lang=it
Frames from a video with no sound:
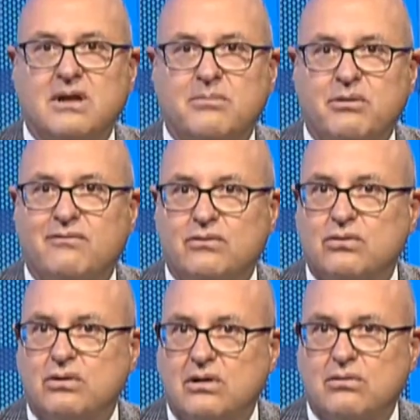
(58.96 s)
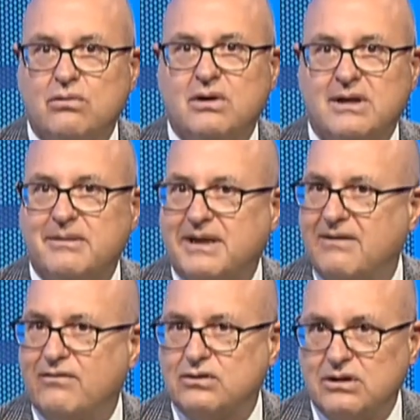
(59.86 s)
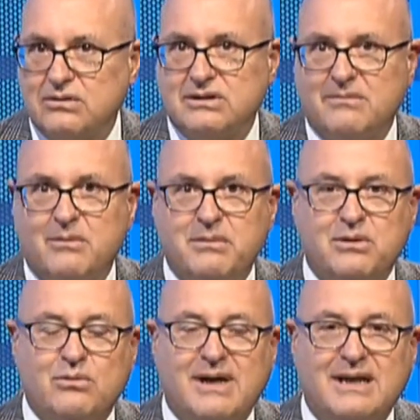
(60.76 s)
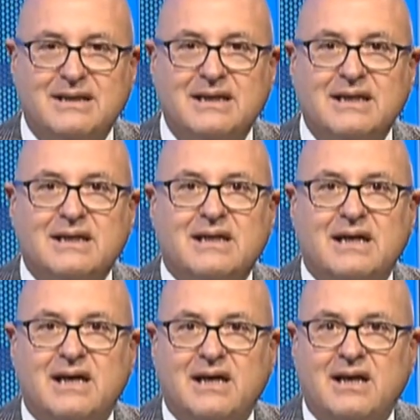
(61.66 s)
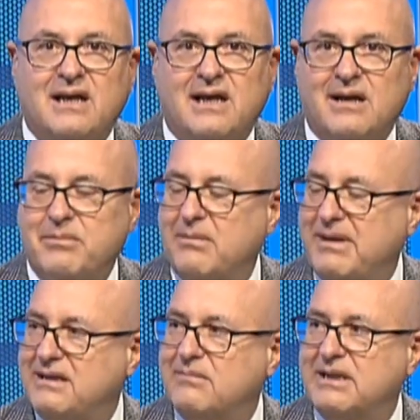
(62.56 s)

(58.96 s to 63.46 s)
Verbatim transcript: eh, nel profondo del cuore perché forse non siamo abituati e, e i cambiamenti